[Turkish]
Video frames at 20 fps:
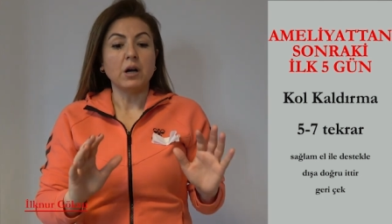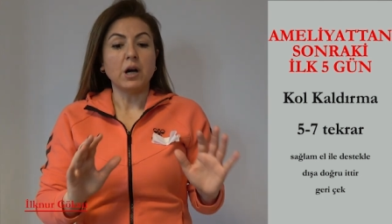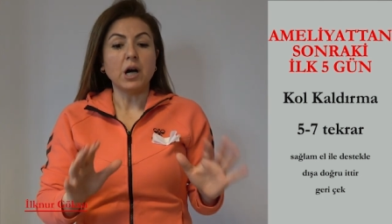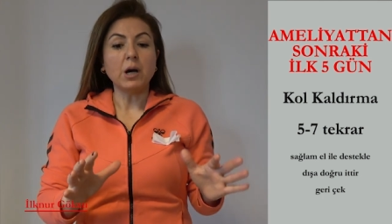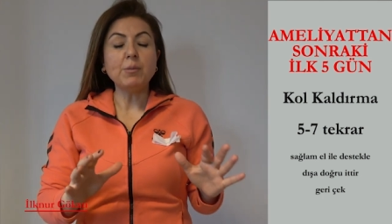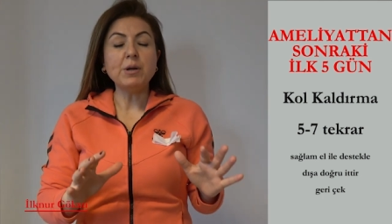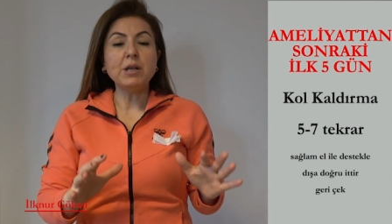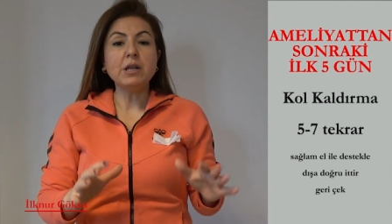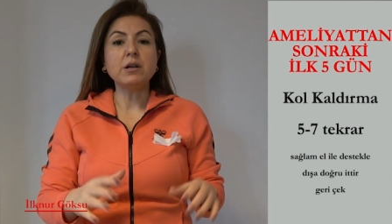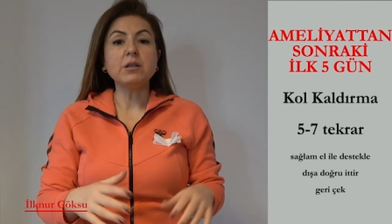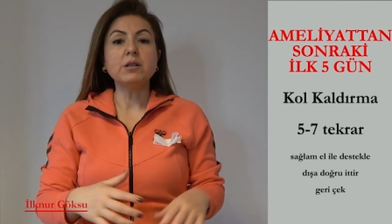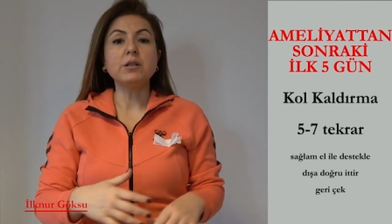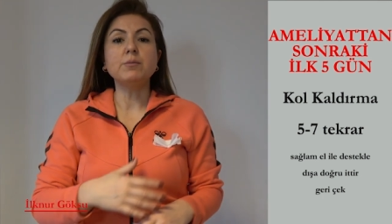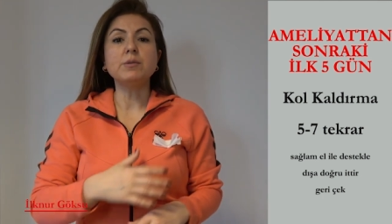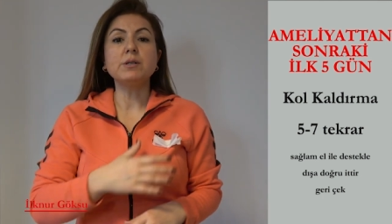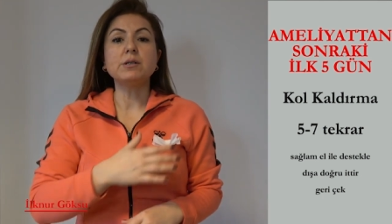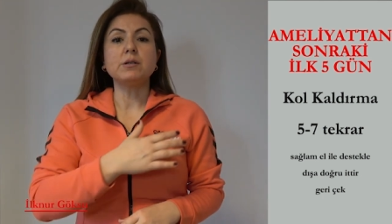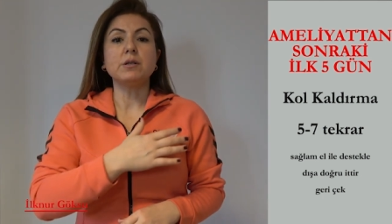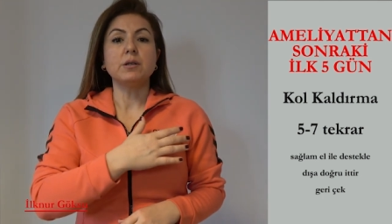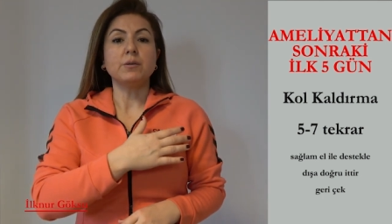
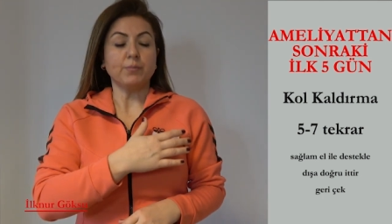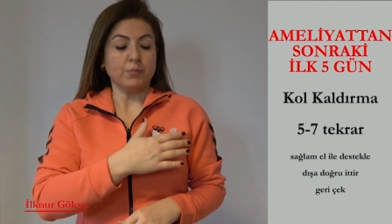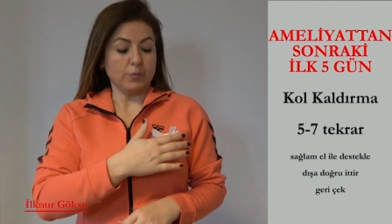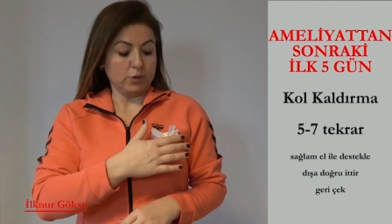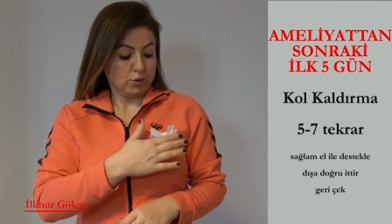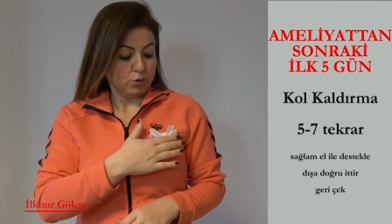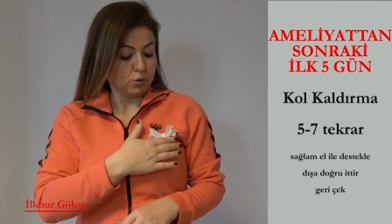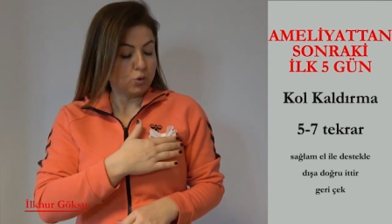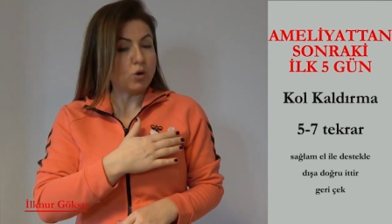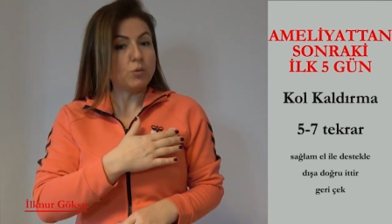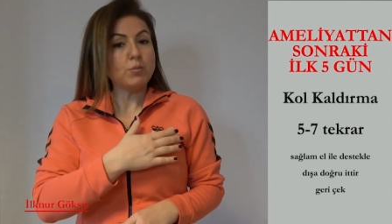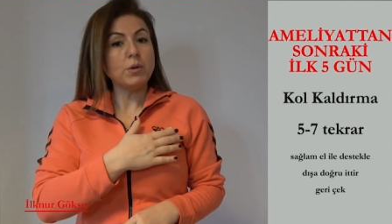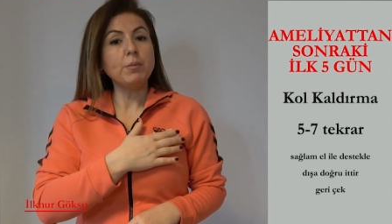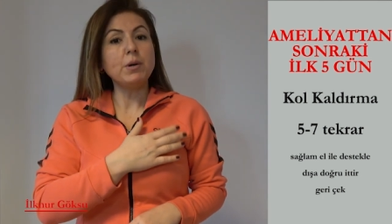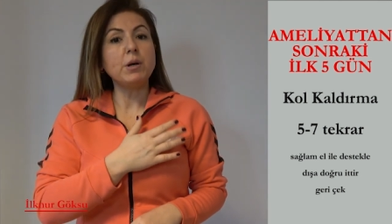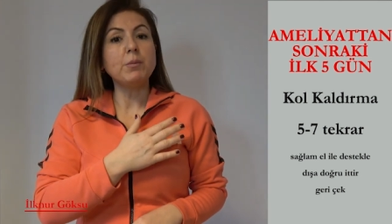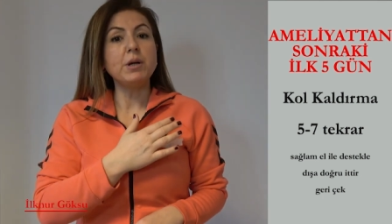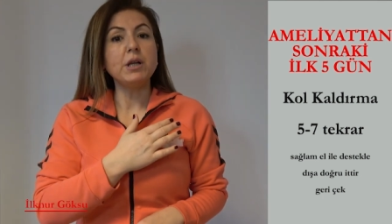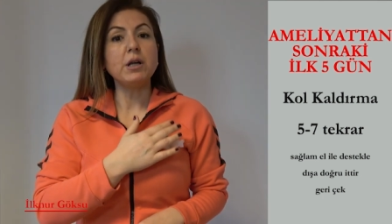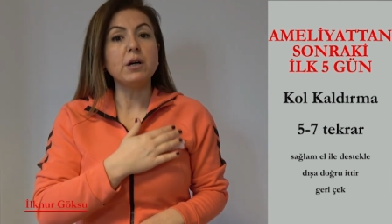ameliyatımız sol
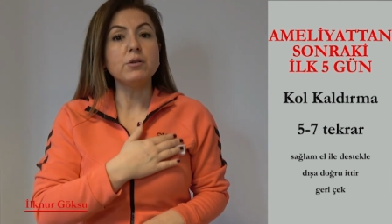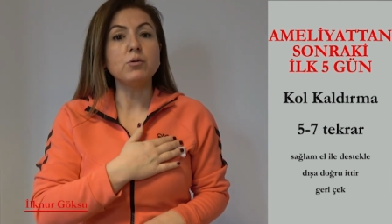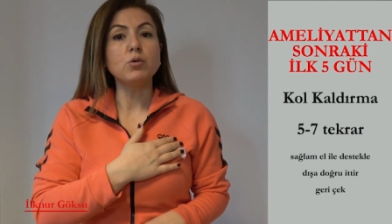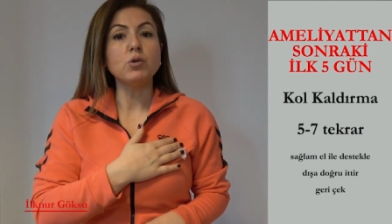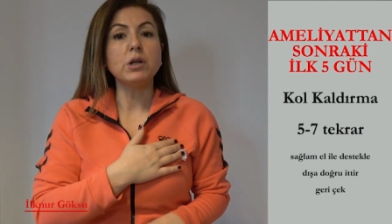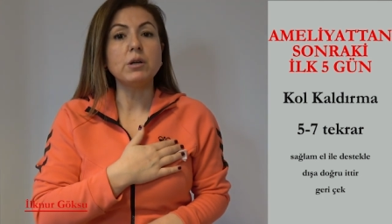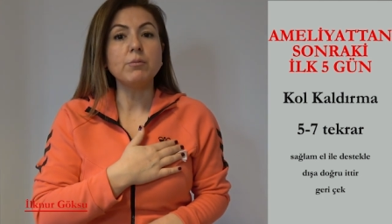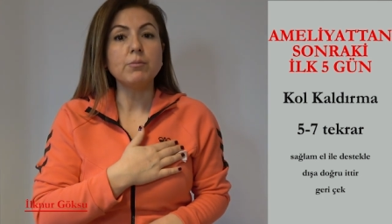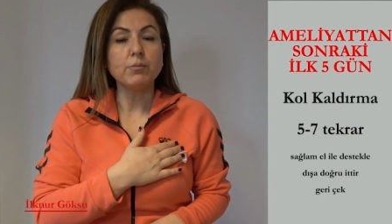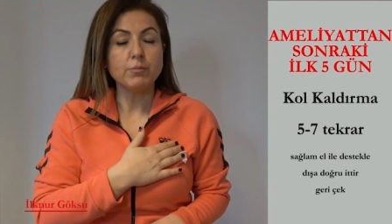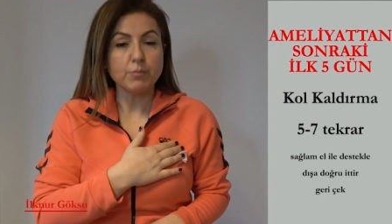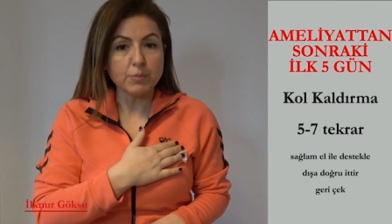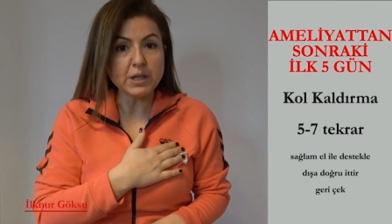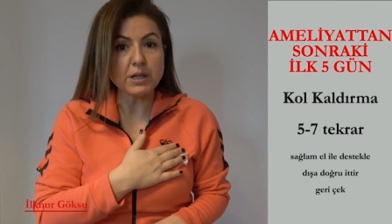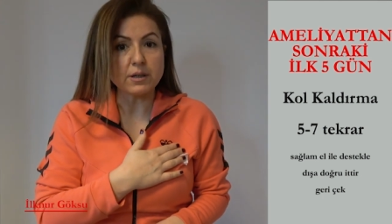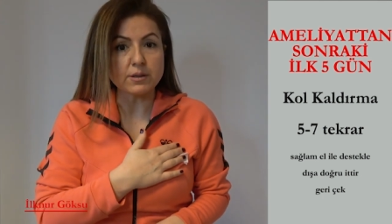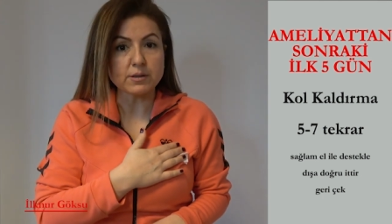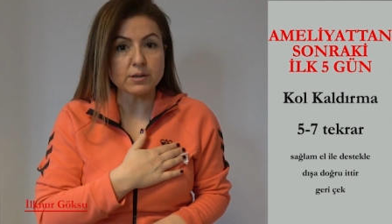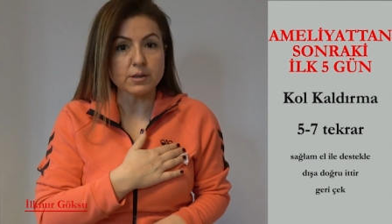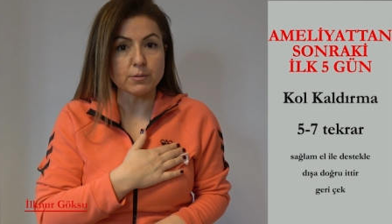meme ameliyatı olan bir
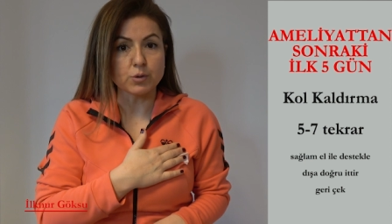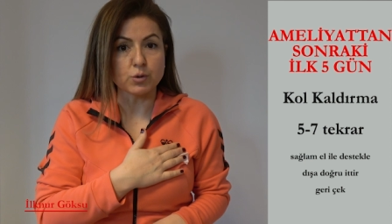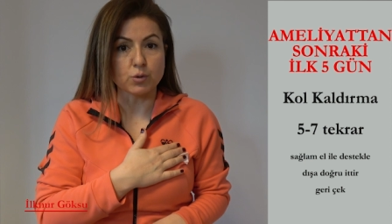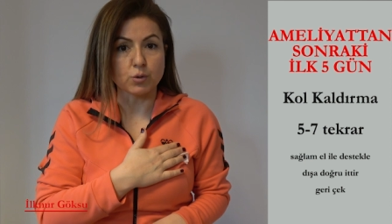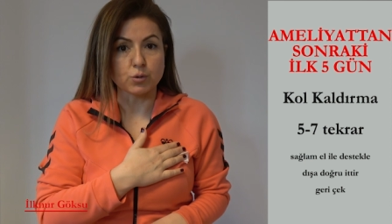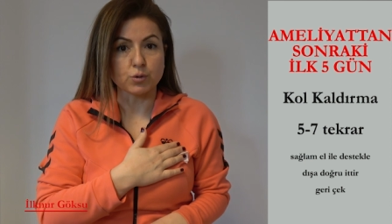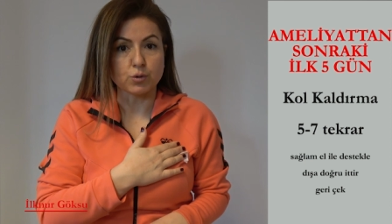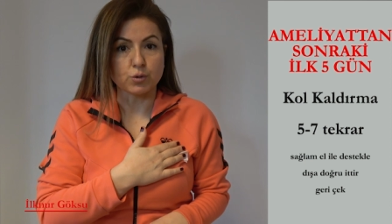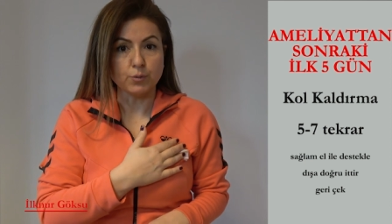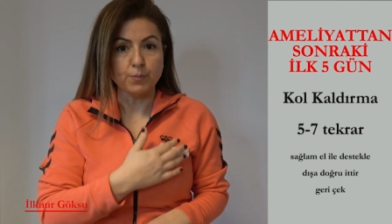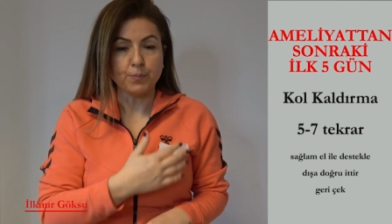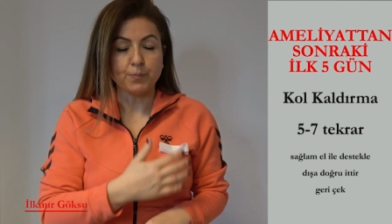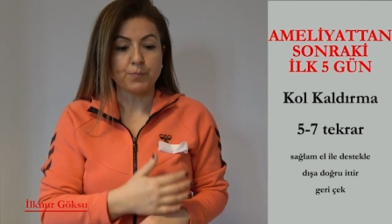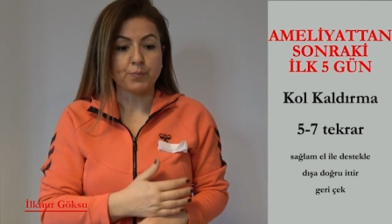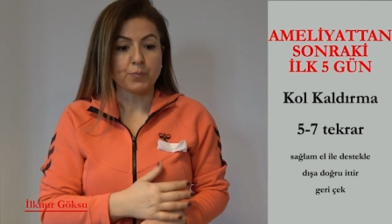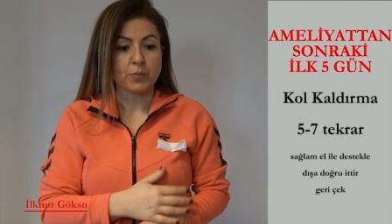hastamız olsun.